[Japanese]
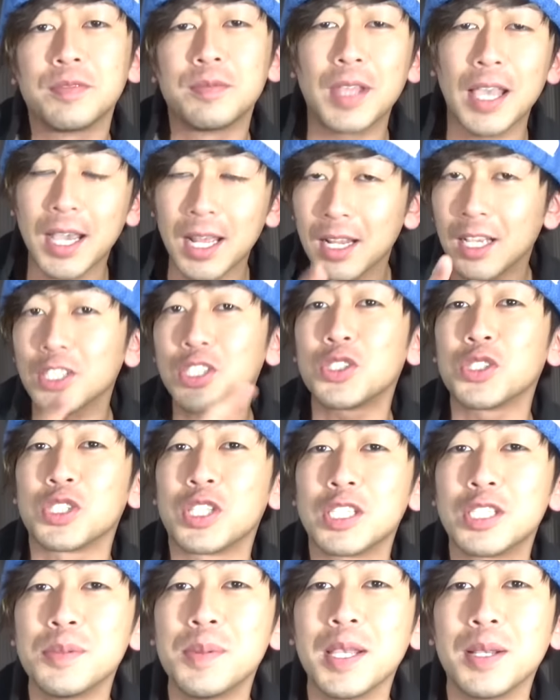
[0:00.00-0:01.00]
なかなかちょっと
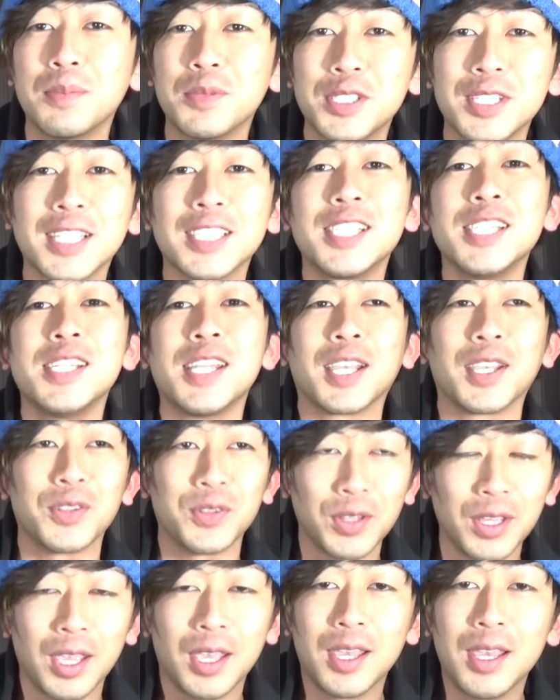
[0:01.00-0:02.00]
説明が難しいんだけ
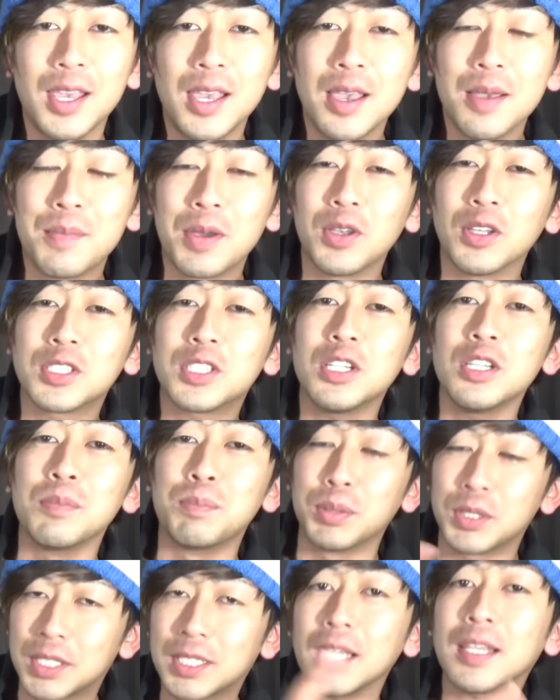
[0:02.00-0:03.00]
どね。まあ、要するに
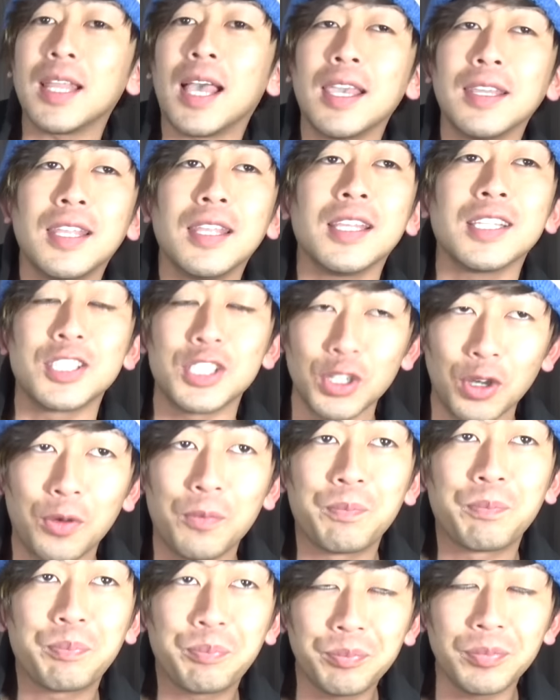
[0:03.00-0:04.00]
ぶつけた相手ですよ。
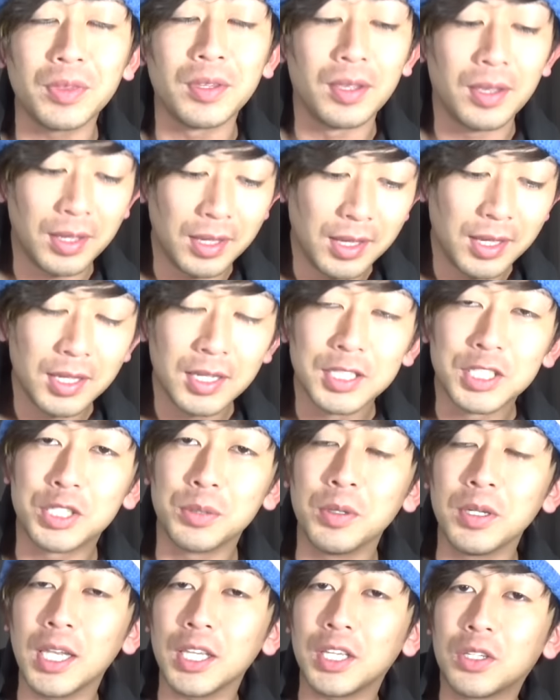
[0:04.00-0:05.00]

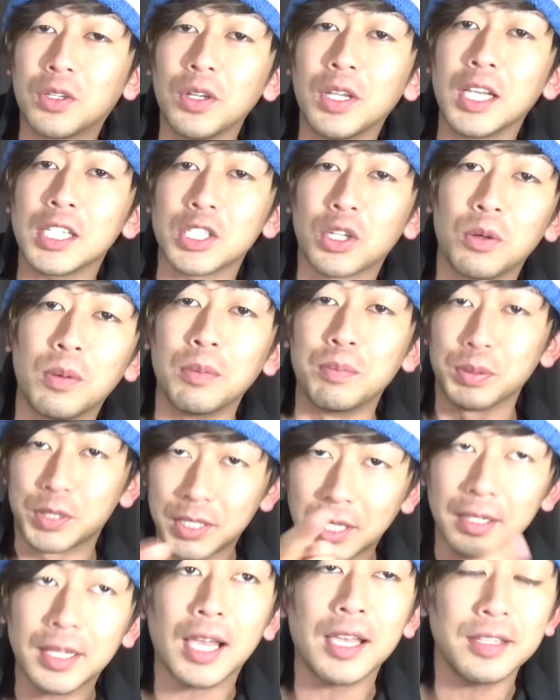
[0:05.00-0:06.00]
自分がひっくり返したコンボをぶ
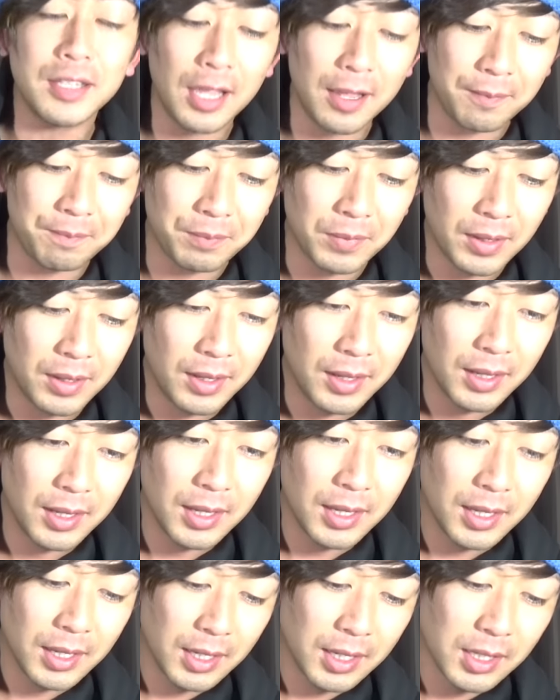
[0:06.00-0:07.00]
つけた相手。
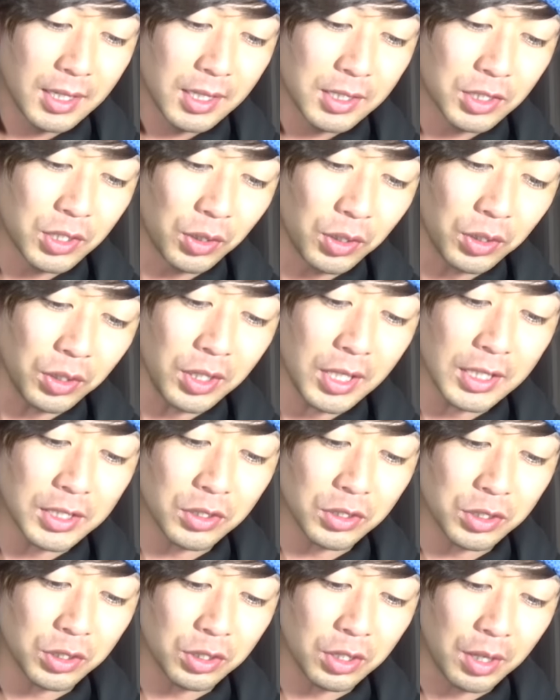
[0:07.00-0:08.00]
その時に発
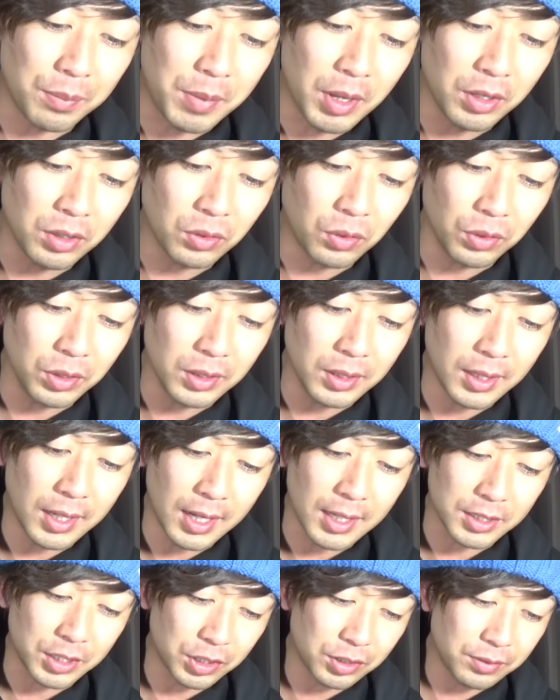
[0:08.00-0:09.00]
動するのが
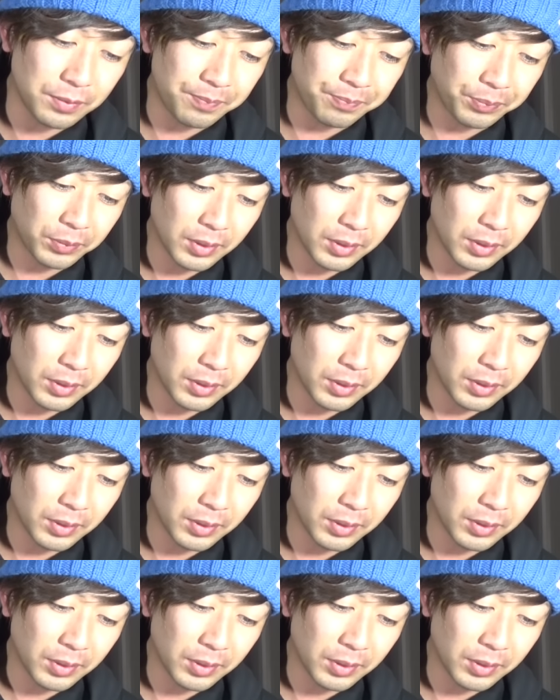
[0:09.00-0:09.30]
メルコインカース。